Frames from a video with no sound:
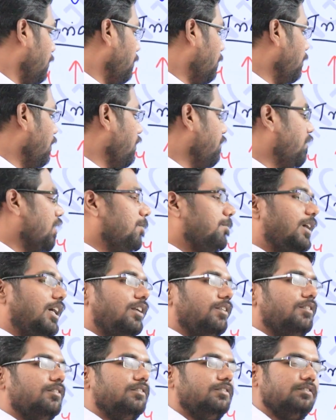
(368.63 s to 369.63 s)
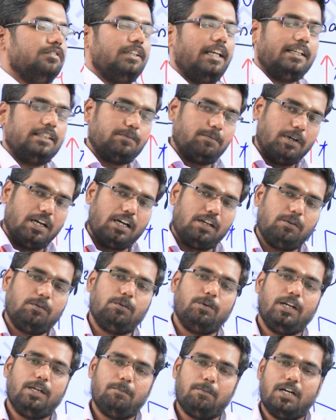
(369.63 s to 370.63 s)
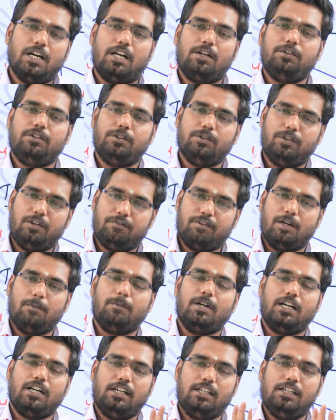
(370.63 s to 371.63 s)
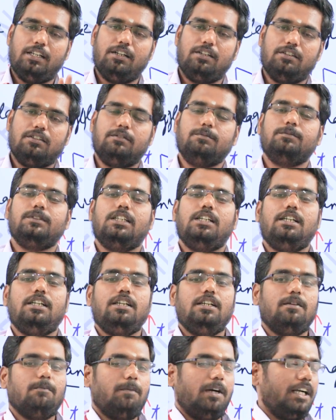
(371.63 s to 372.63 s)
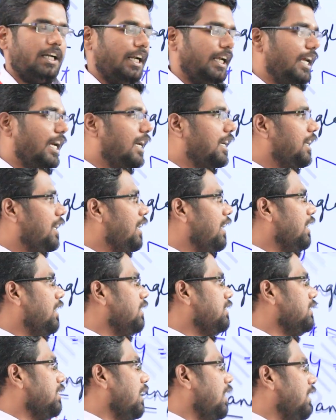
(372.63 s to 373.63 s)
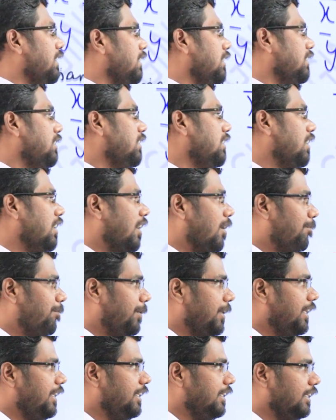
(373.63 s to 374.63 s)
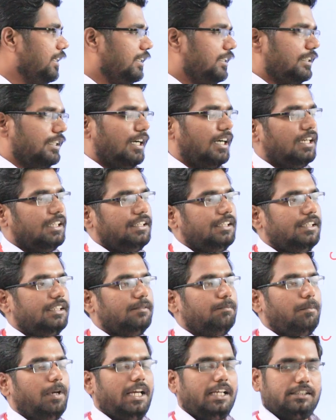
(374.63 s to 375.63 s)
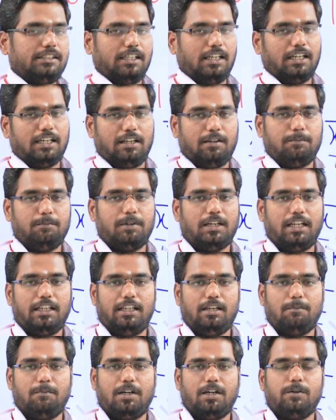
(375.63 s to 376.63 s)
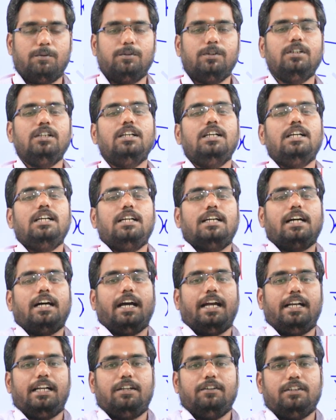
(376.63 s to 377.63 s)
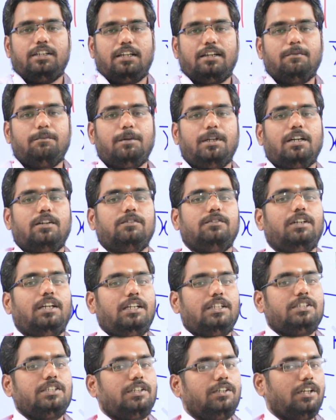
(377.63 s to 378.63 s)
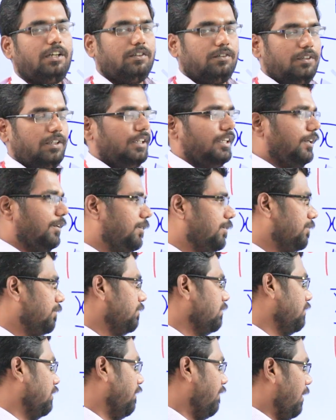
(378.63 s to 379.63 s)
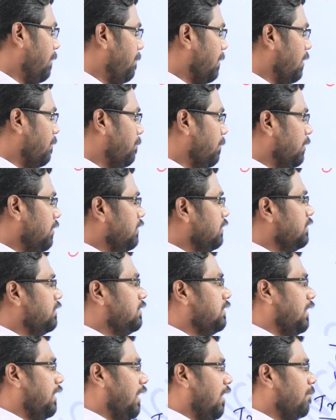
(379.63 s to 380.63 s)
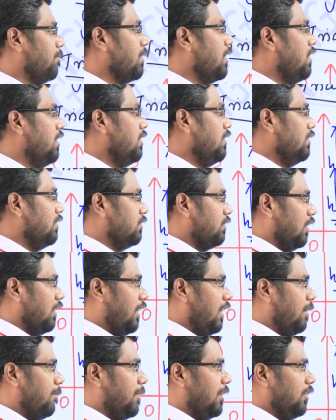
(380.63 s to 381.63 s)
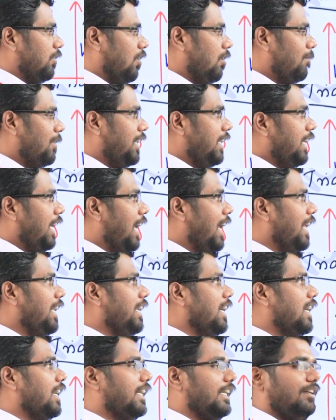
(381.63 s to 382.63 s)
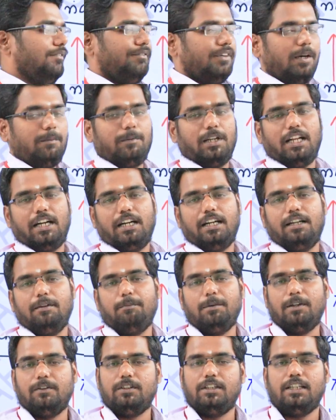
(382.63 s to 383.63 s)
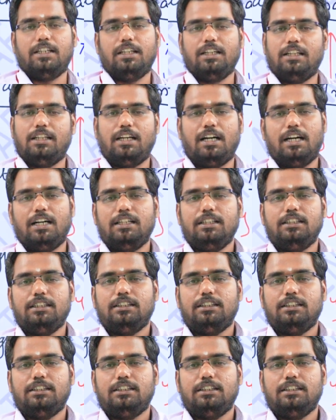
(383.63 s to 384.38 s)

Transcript: யூனிஃபார்மாக இருக்கும் எக்ஸ் பாரும் ஒய் பாரும் யூனிஃபார்மாக இருக்கும் பட் ட்ரையாங்கிளில் என்ன செய்யாது அப்படி இருக்காது பேஸ் அகலம் அதிகமாகவும் ஹைட் வந்து கம்மியாகவும் என்ன செய்யணும் உங்களுக்கு இருக்கும் டிவைட் பண்ணும்போது சரியா ஸோ அதனால் இது பார்த்துக்கோங்க பட் ஏரியாக்கான ஃபார்முலா ரெண்டுமே வந்து என்னது தான்